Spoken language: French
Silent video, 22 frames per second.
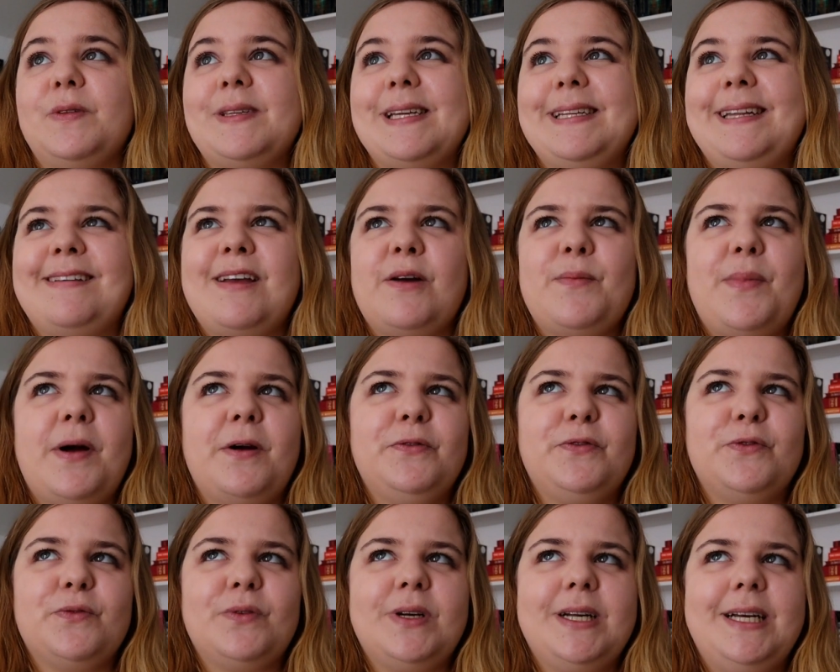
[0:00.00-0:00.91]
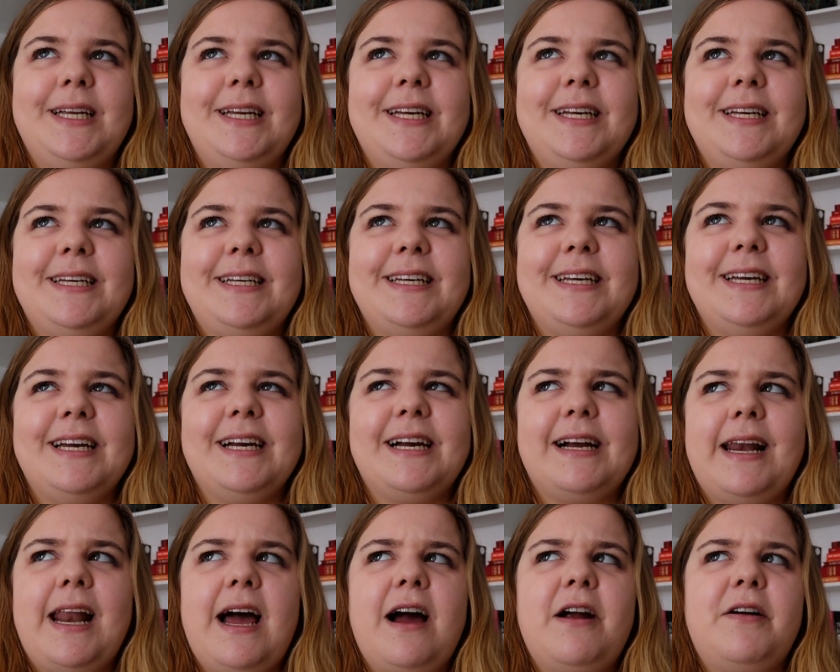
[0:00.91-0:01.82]
sa dernière parution qui,
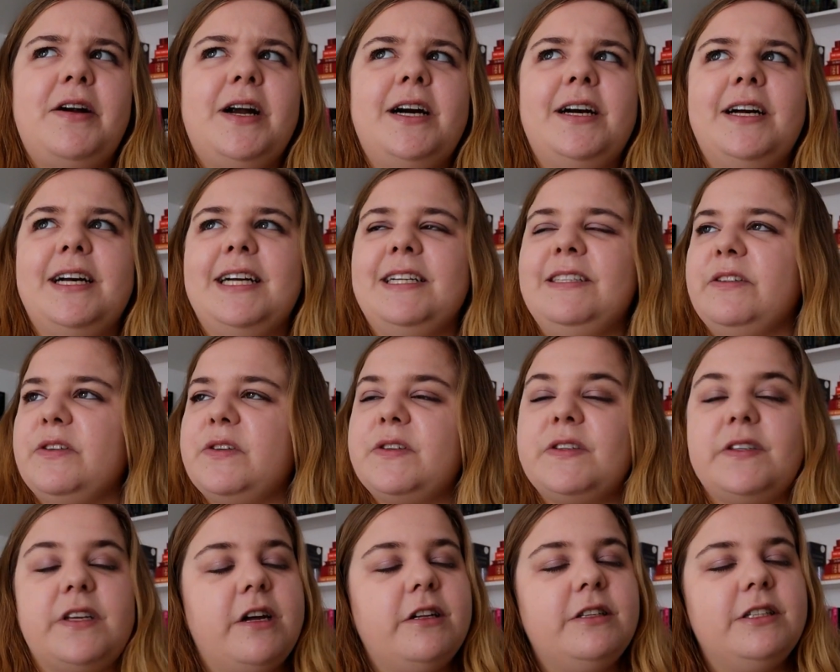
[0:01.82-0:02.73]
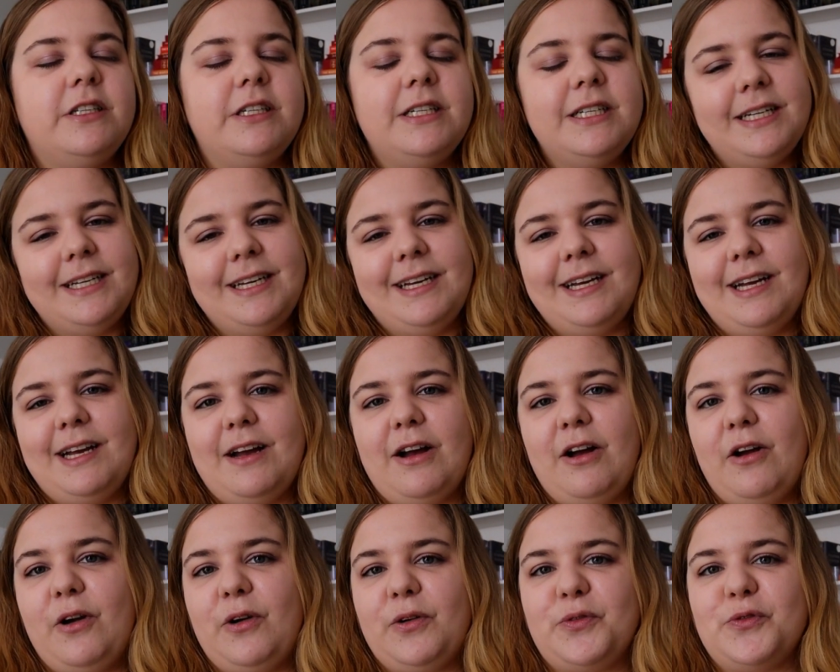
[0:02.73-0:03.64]
est Clara and the Sun,
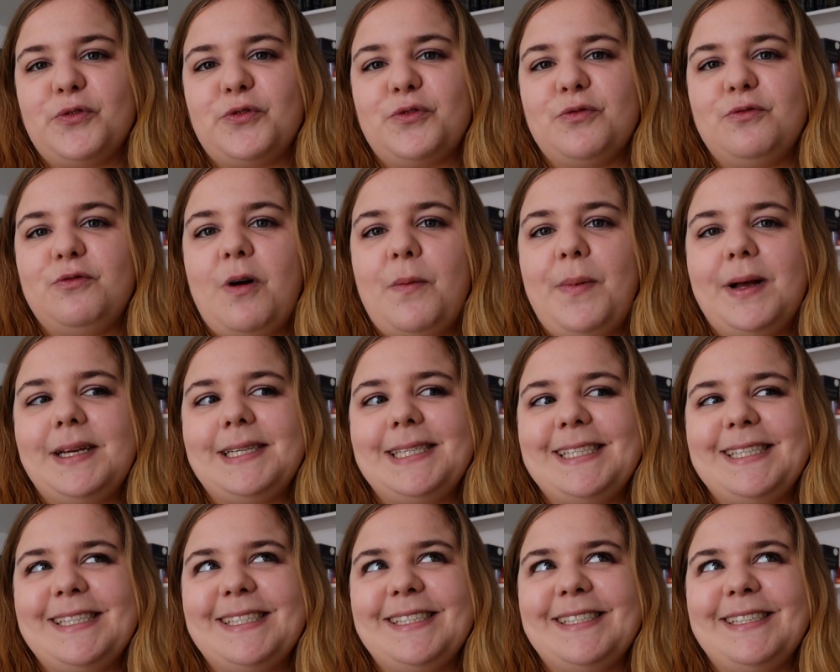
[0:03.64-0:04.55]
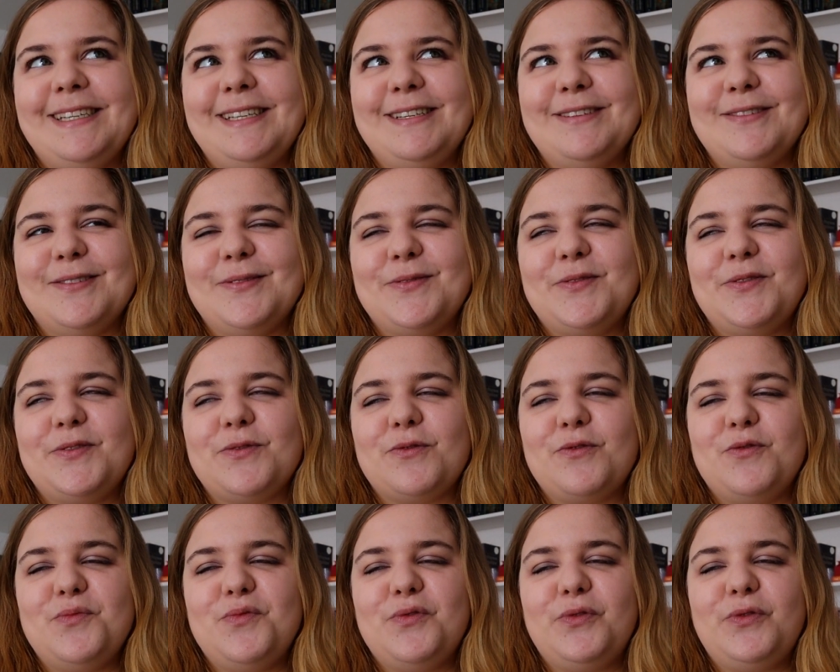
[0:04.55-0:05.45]
que je vois passer
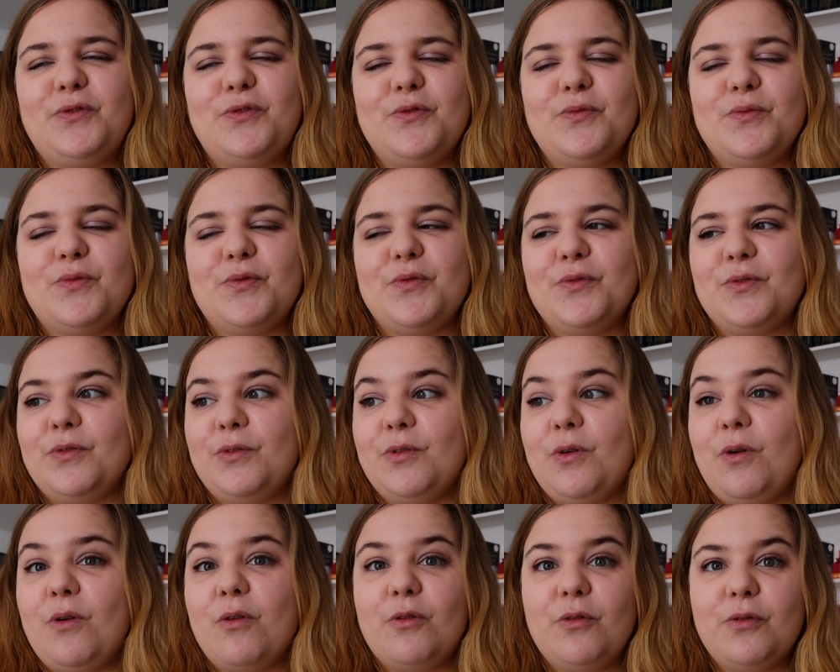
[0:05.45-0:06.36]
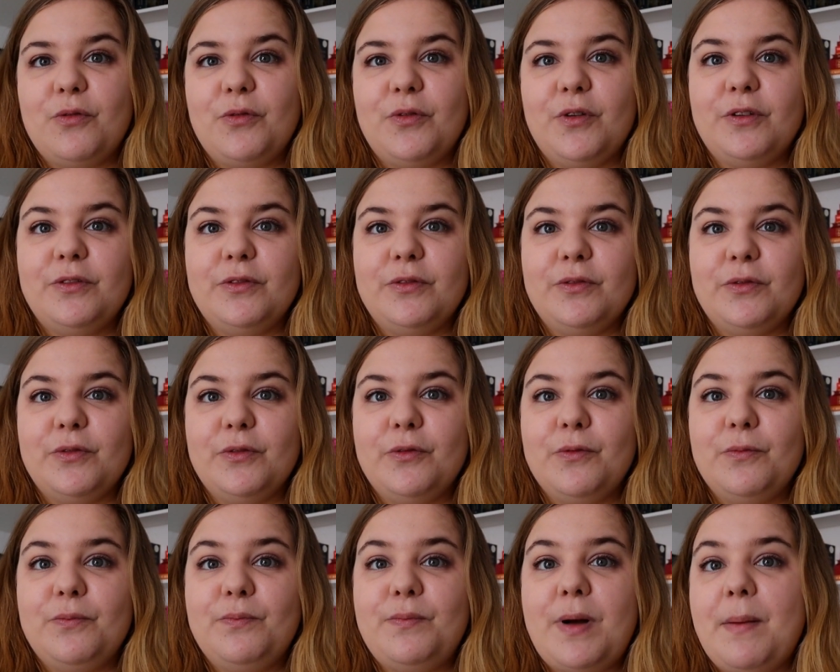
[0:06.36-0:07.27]
sur le booktube
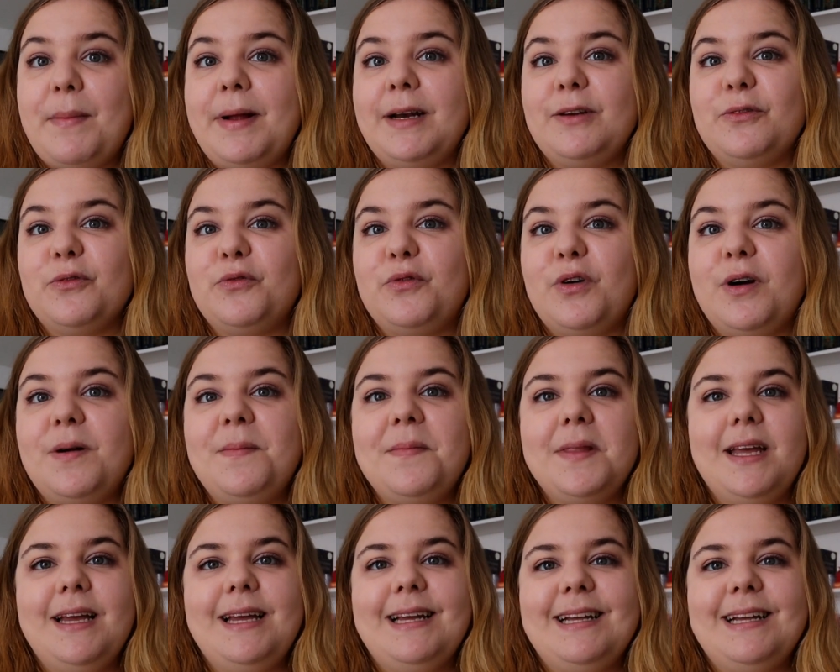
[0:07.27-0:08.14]
anglophone pas mal de fois.